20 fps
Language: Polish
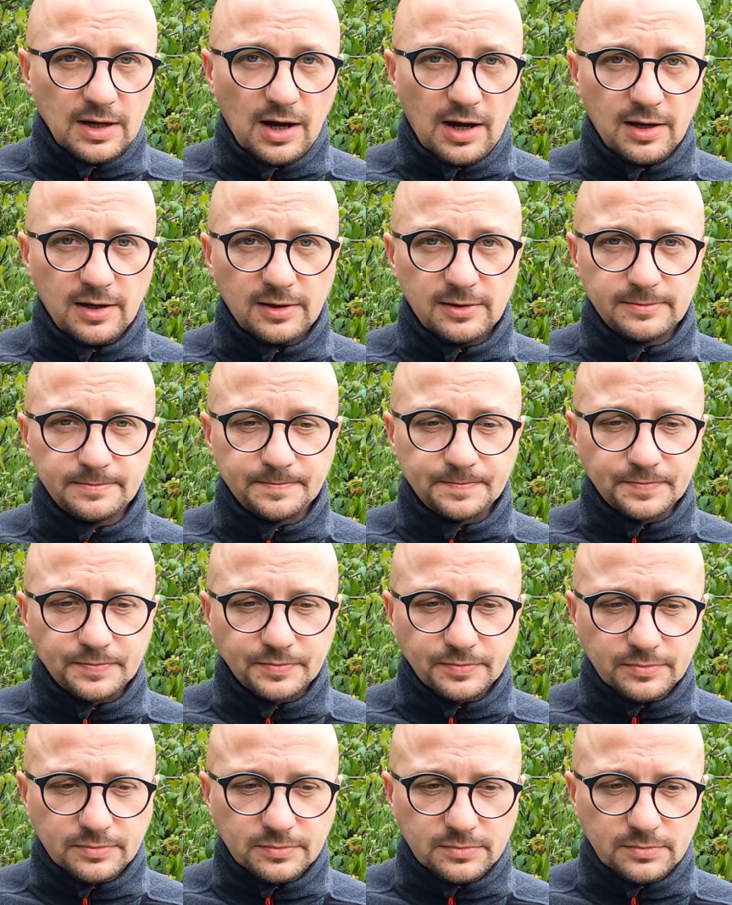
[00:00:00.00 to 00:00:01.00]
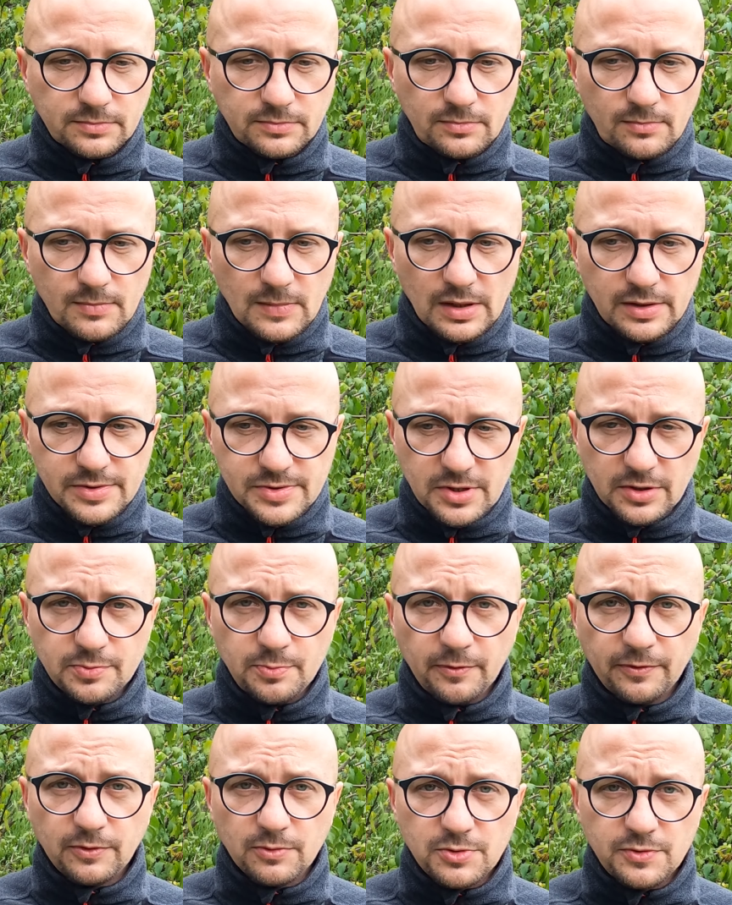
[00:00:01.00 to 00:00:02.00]
Ale
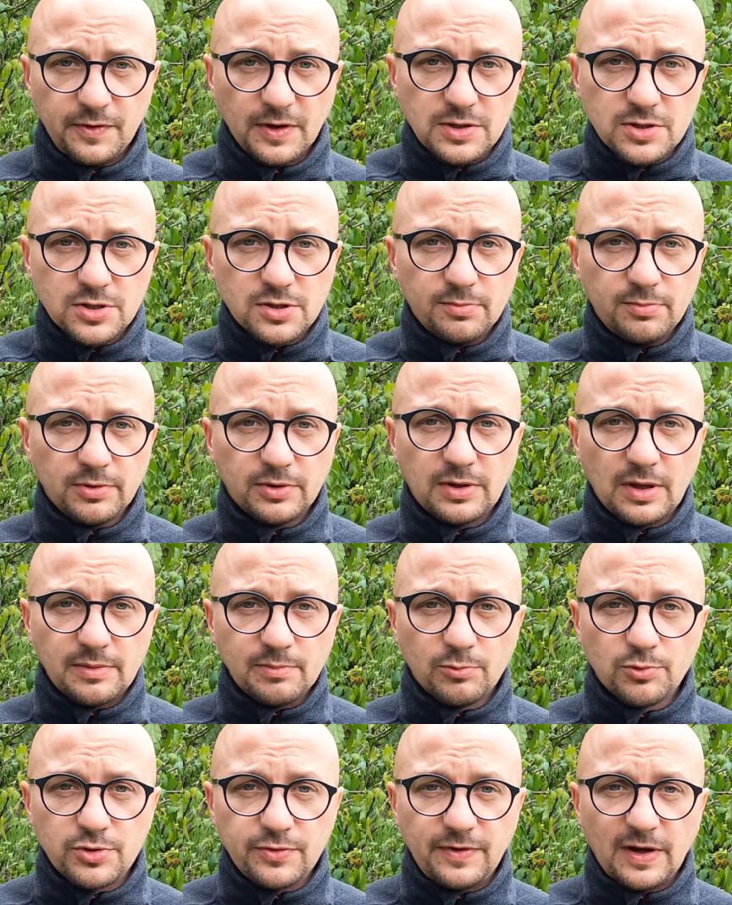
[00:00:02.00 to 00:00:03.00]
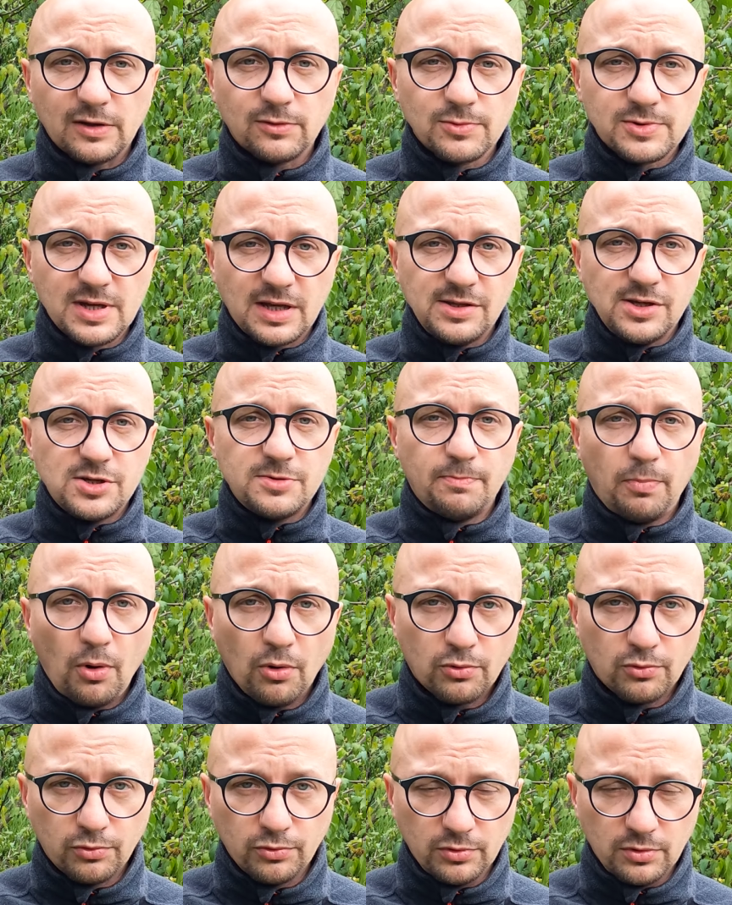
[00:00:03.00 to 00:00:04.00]
jesteśmy w tym świecie, żeby temu światu zanieść
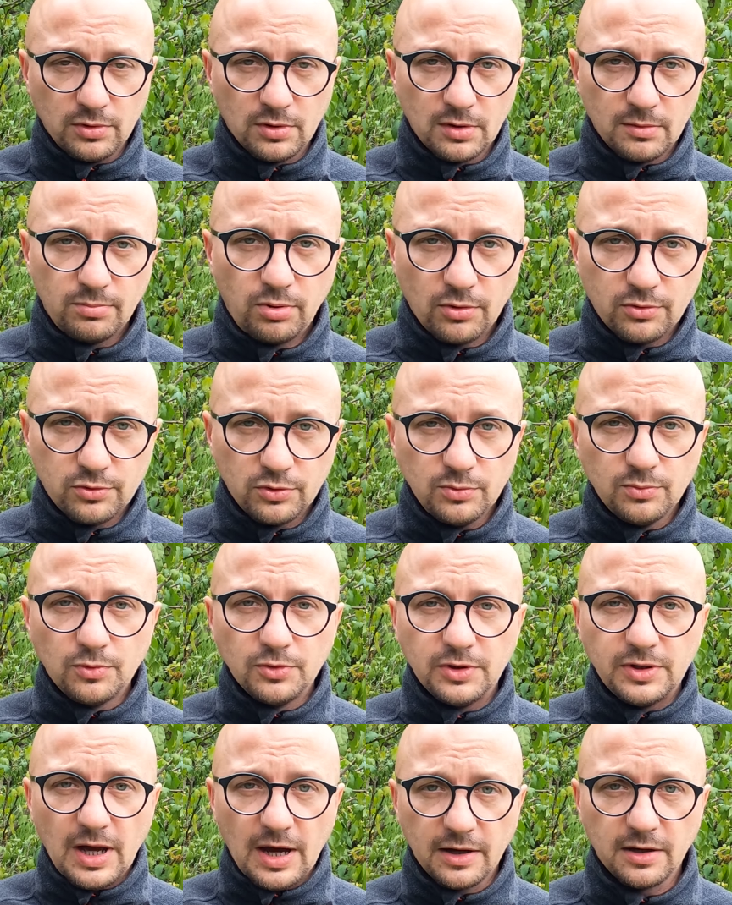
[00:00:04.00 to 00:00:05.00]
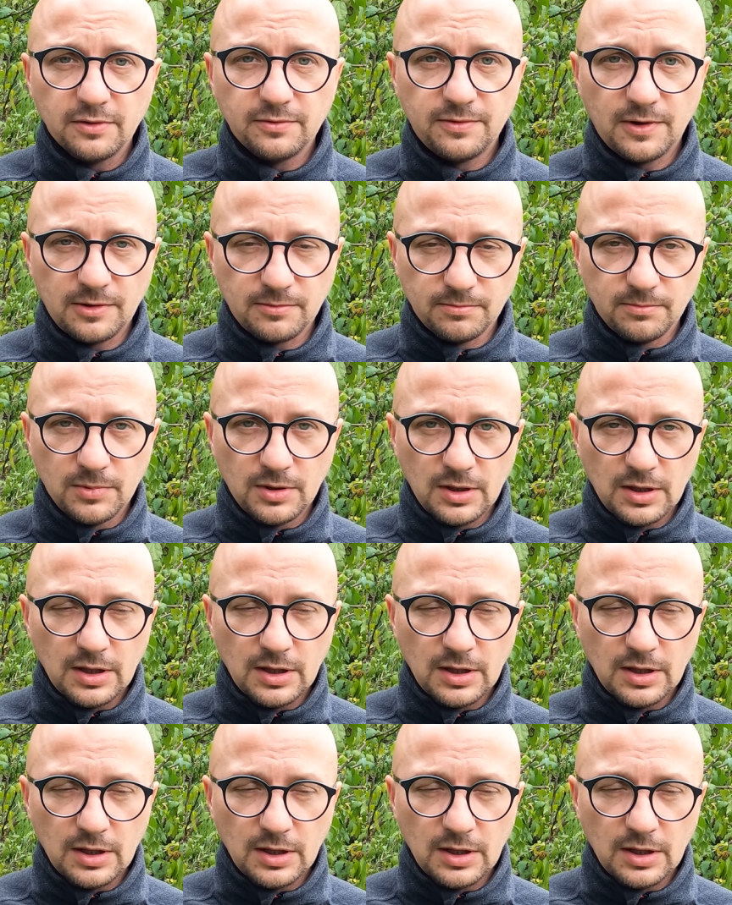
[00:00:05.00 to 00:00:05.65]
pokój. Pokój mój daje wam.